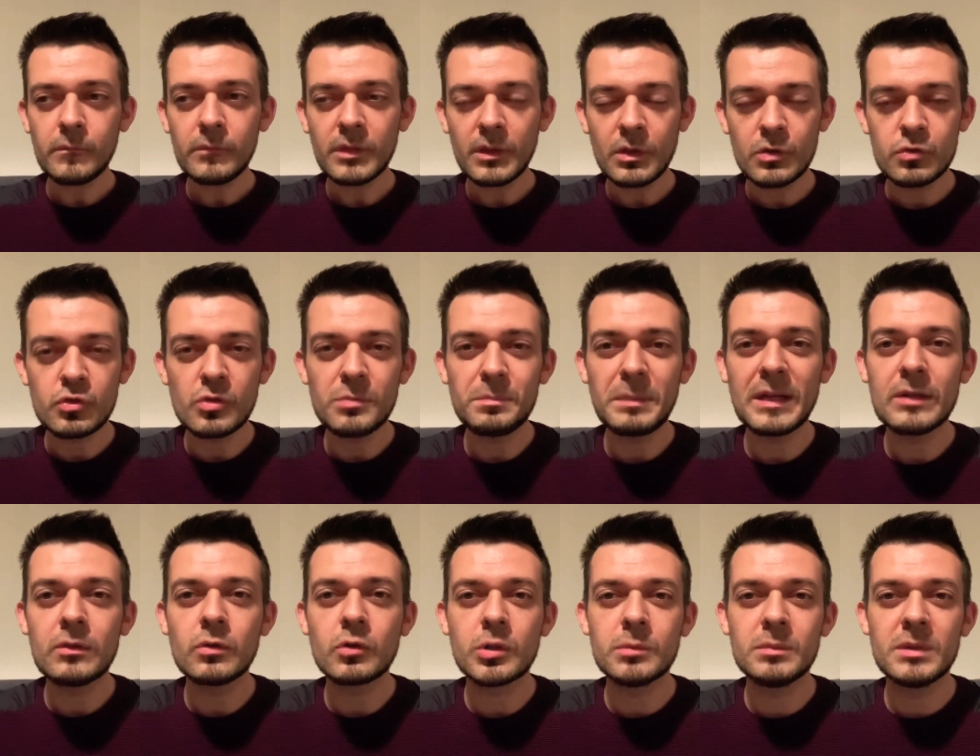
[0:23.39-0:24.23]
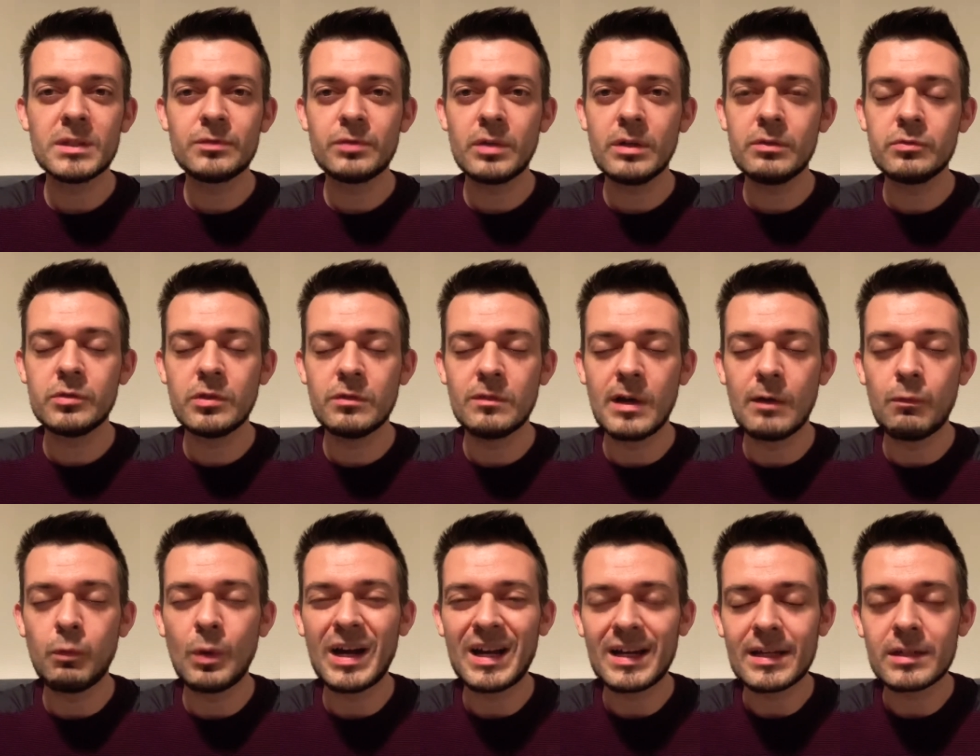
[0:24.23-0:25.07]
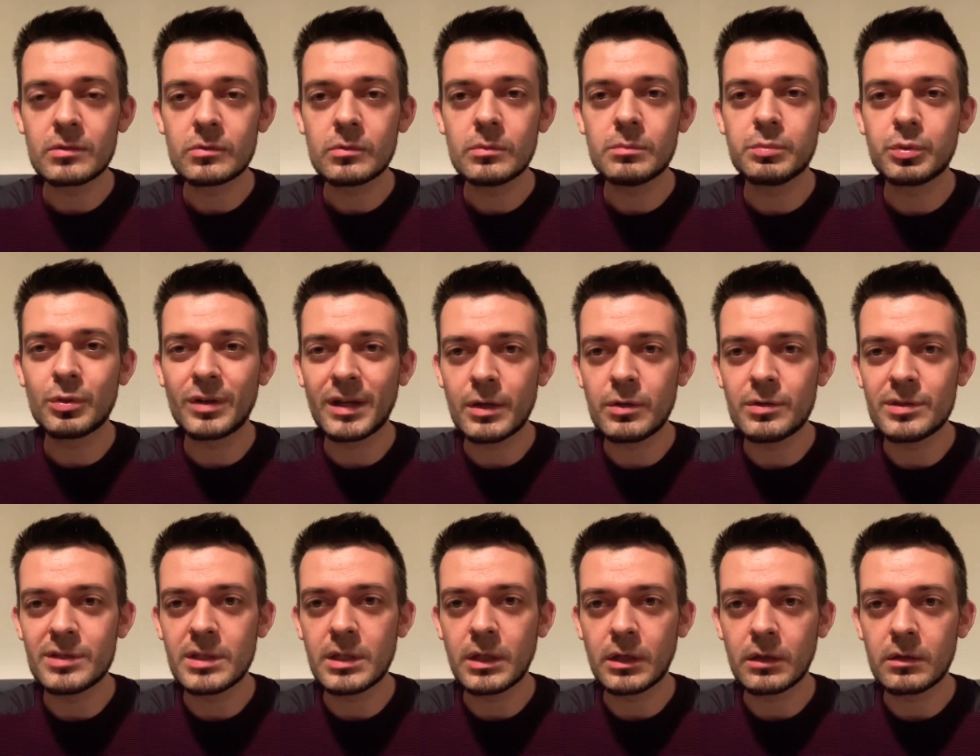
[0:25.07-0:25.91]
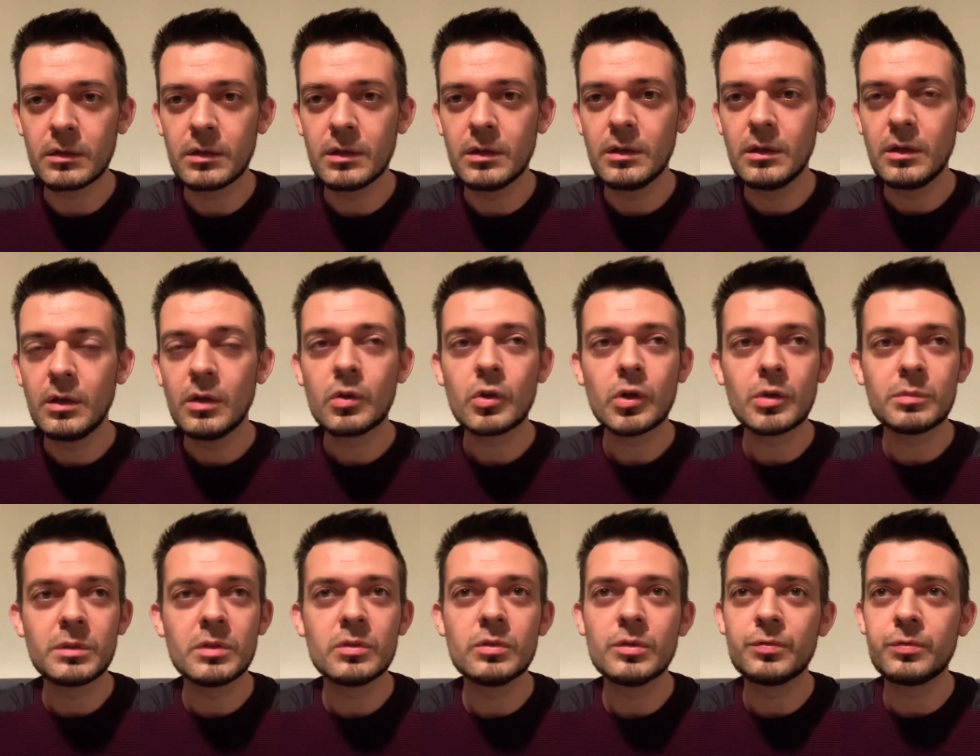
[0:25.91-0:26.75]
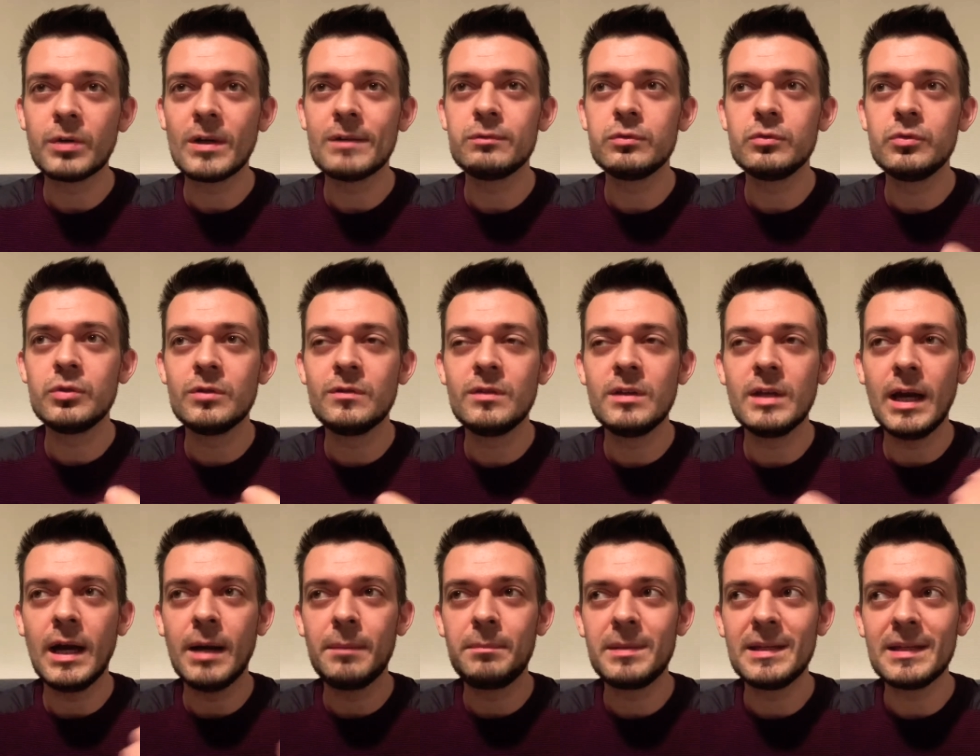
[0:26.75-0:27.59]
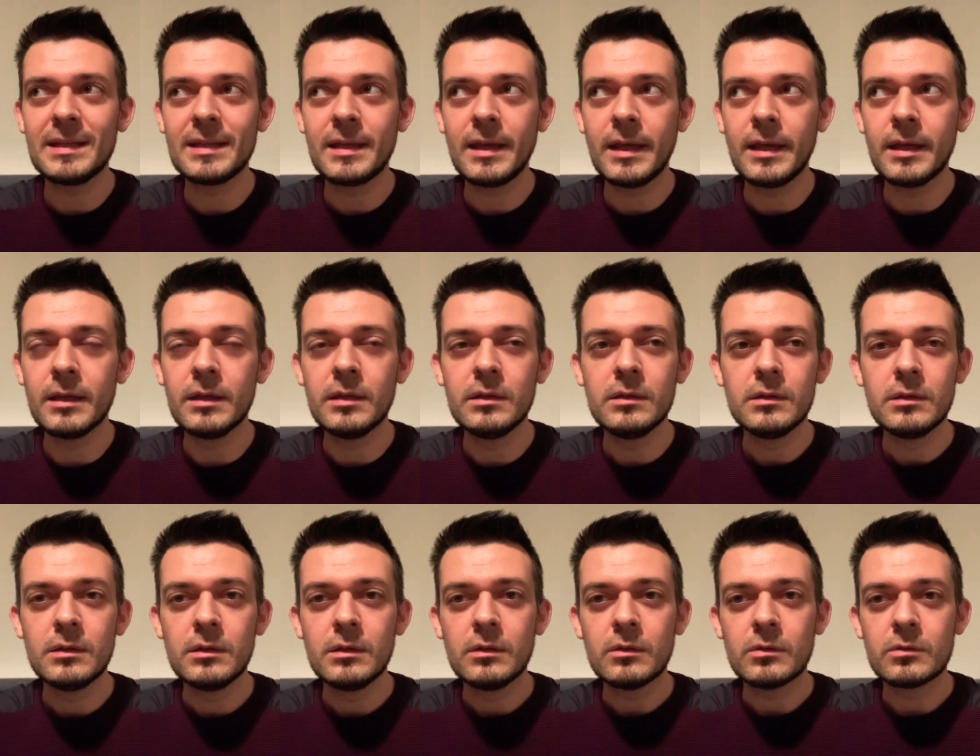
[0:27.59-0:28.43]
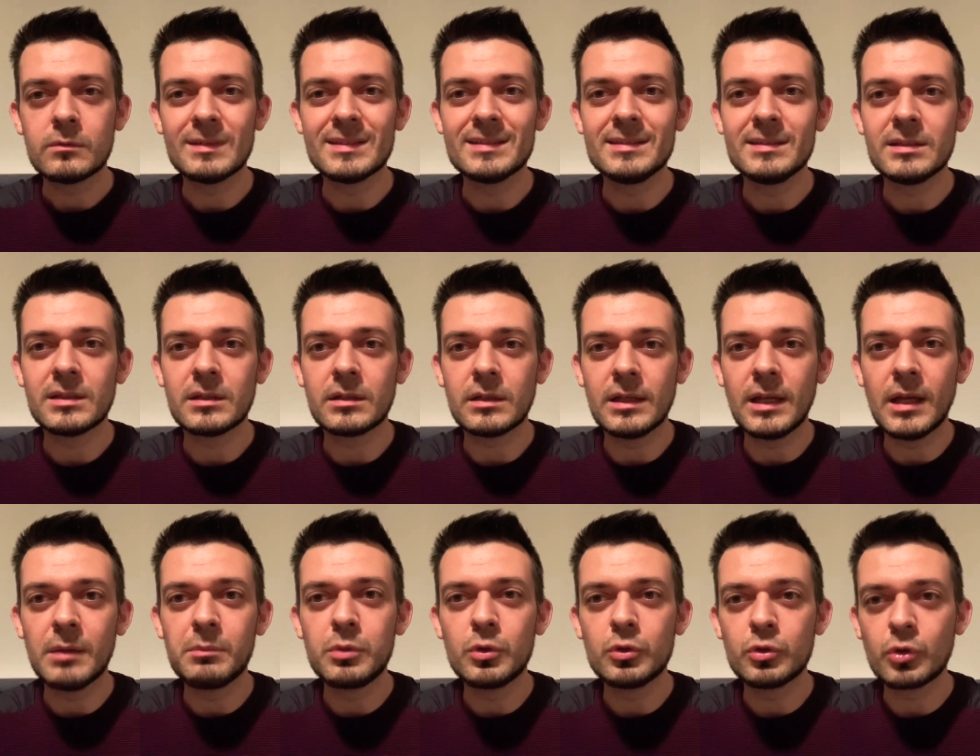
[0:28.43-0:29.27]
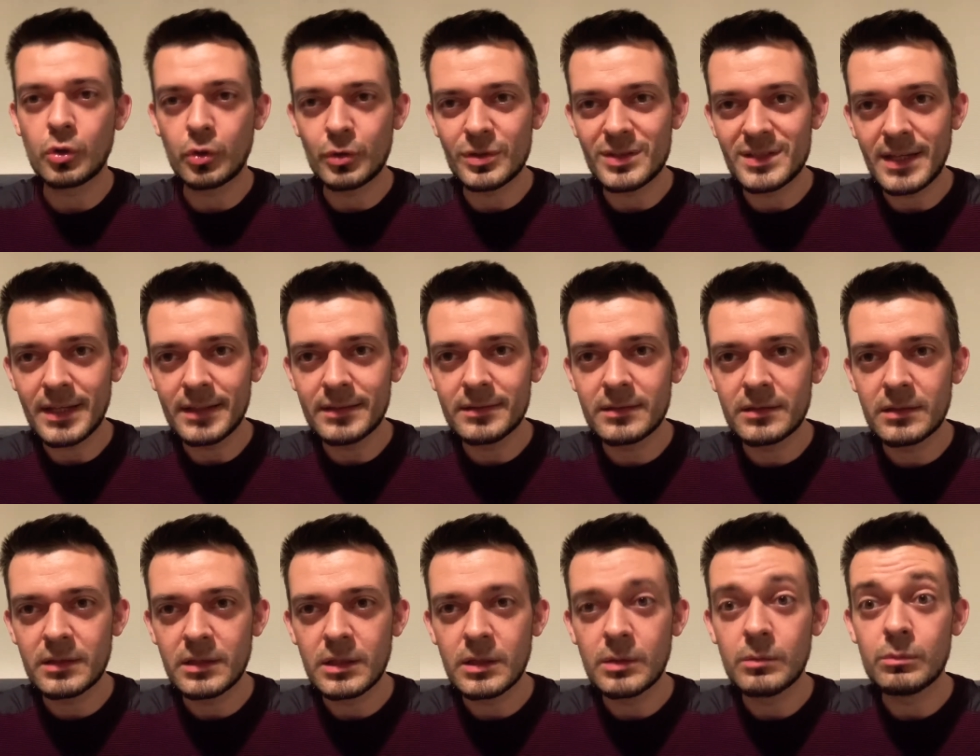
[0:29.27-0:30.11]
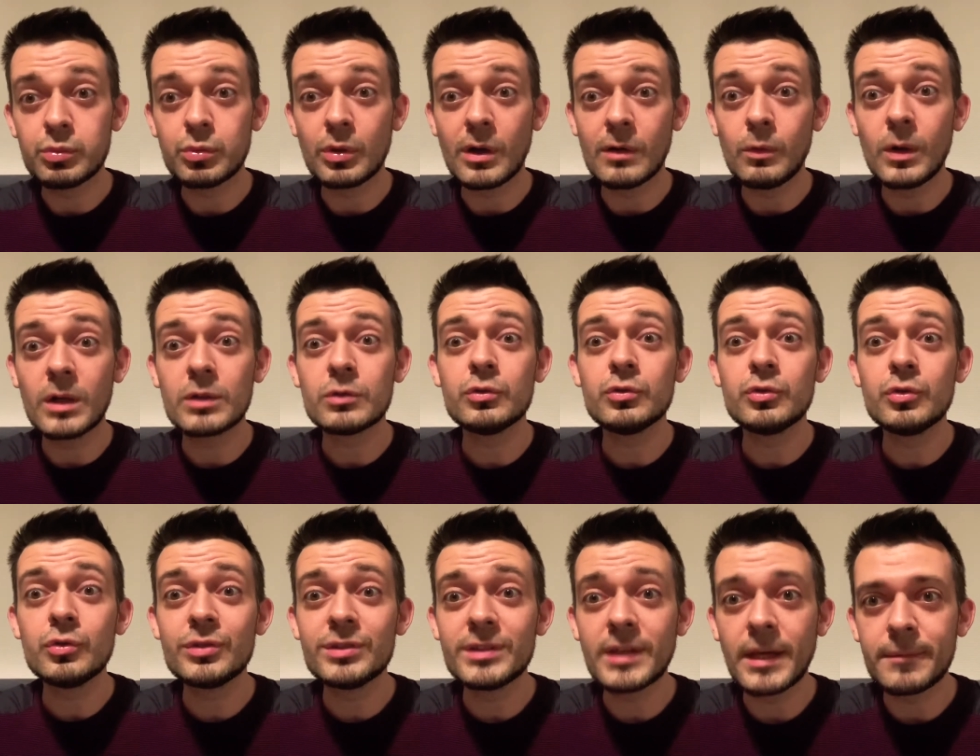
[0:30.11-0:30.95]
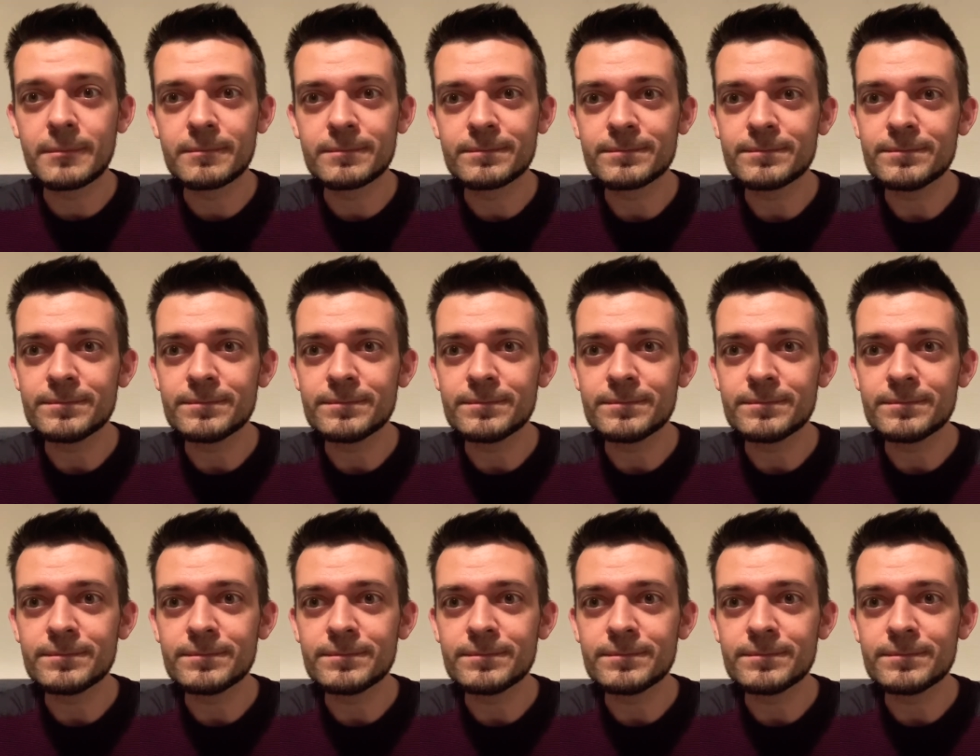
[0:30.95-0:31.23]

Je parle de combien de fois vous devez avoir raison pour réussir. Combien de fois vous devez appliquer, on va dire, la bonne recette avoir du succès.